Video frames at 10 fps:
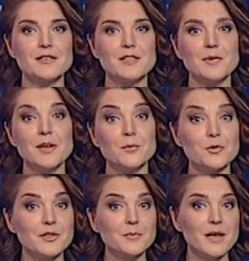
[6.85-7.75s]
теперь
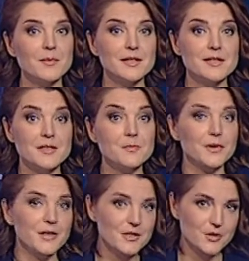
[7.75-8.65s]
можно приобрести
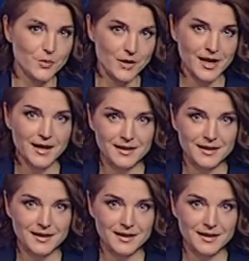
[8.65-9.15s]
проездной.